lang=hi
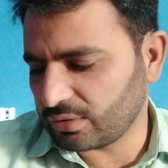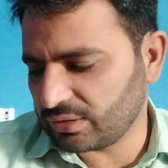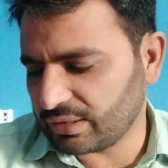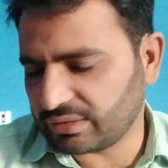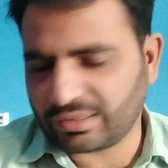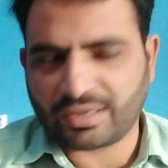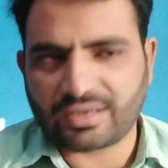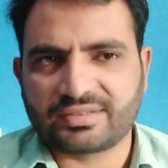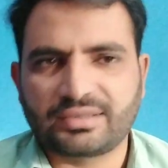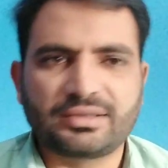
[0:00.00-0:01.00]
ये
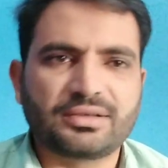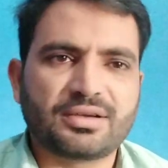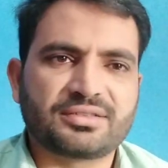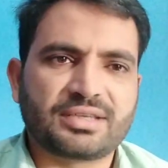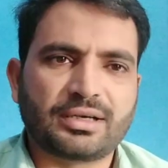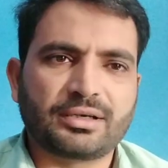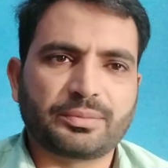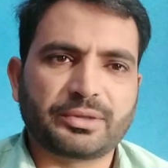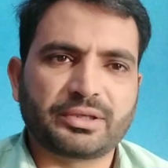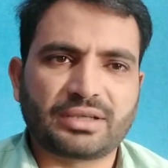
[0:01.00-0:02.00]
तिरासी सेंट
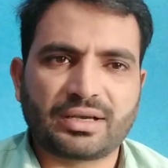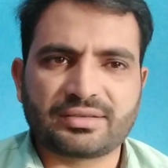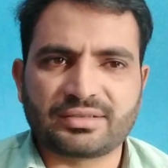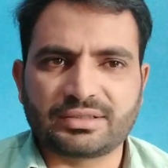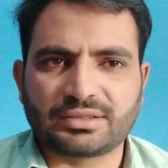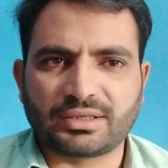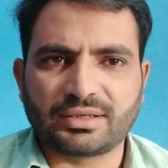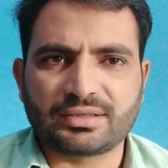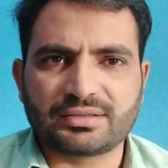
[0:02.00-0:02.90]
पे तिरासी इशारिया